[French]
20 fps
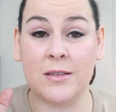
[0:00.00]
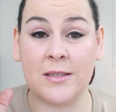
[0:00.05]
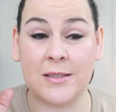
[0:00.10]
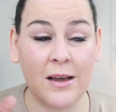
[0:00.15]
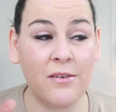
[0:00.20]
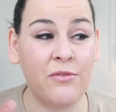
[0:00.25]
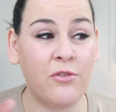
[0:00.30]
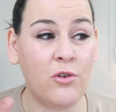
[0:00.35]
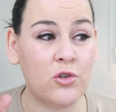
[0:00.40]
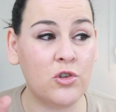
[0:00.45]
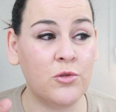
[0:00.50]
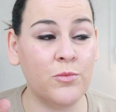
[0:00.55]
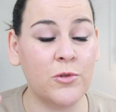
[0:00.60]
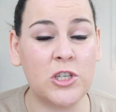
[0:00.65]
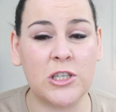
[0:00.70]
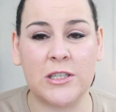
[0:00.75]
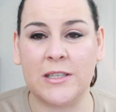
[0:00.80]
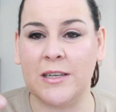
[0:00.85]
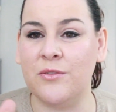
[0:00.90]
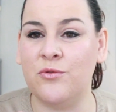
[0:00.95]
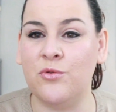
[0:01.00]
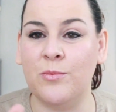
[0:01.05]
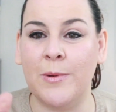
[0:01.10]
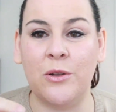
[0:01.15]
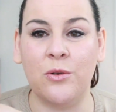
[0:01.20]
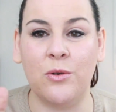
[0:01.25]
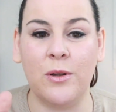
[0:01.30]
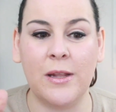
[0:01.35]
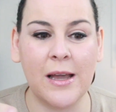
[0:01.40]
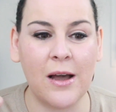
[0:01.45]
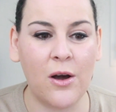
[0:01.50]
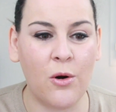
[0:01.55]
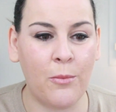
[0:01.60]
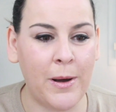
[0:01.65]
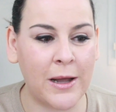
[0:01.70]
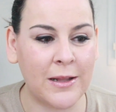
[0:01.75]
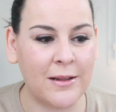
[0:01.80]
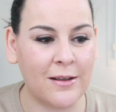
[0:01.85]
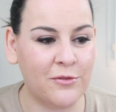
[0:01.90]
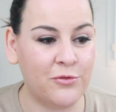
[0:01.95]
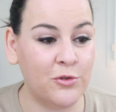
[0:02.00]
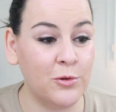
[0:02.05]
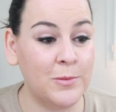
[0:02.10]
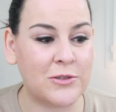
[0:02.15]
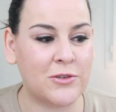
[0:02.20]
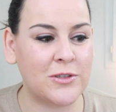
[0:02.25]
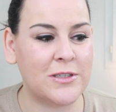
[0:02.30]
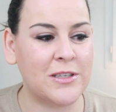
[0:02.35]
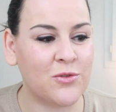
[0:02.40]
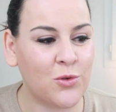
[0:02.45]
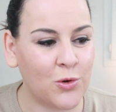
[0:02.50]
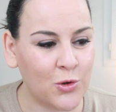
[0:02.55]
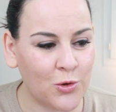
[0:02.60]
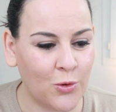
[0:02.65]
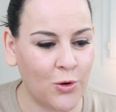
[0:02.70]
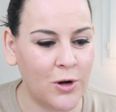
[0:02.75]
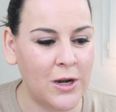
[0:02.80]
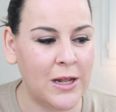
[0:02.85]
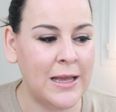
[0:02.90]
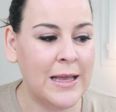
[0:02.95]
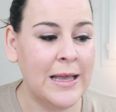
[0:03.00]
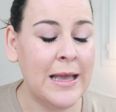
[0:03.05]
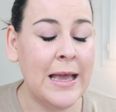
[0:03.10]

ça, franchement, j'essaierai de vous mettre le lien en barre d'infos parce que c'est trop drôle.